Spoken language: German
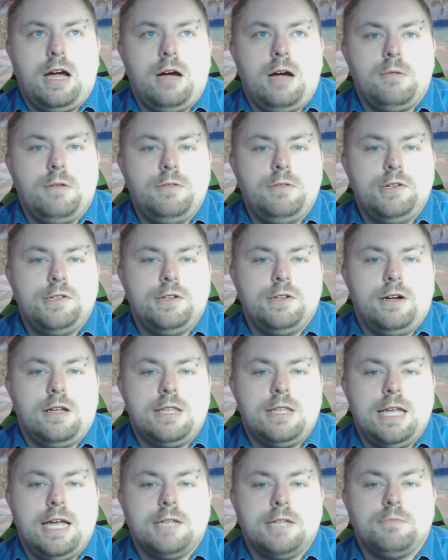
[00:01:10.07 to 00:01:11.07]
aber wie
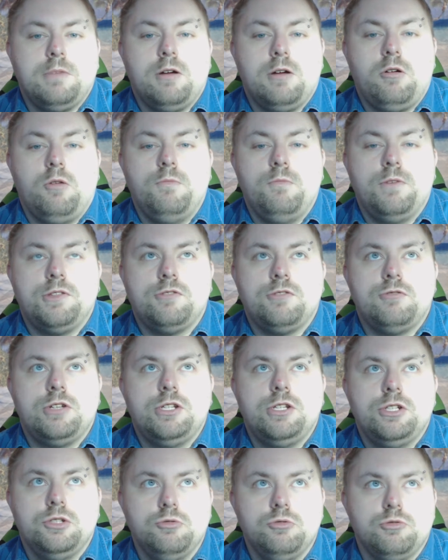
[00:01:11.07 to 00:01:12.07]
gesagt, erstmal kommen wir zu
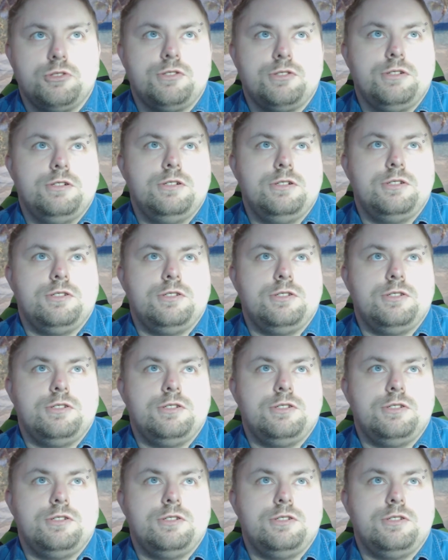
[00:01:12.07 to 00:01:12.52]
den News.